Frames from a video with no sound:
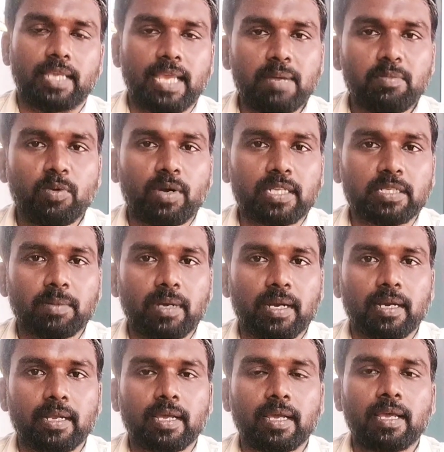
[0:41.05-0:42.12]
ஏன் மூ கிடச்ச
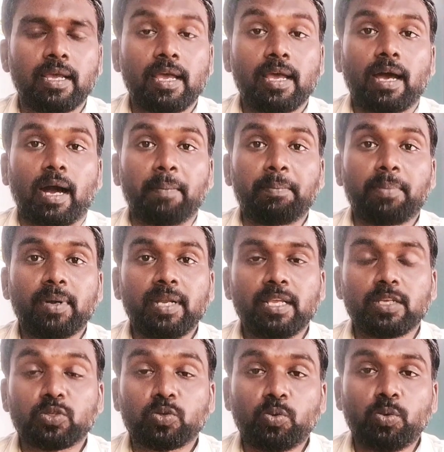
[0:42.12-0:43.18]
மாதிரி இருக்குது அப்போது
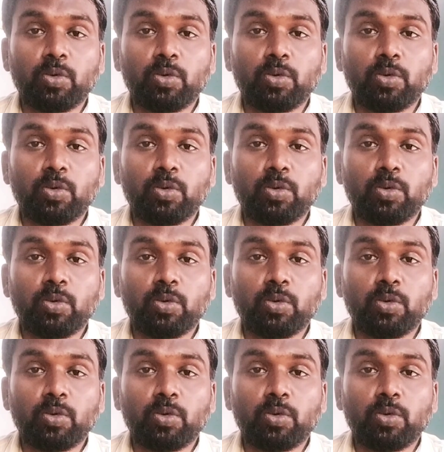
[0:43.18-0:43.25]
நீங்கள்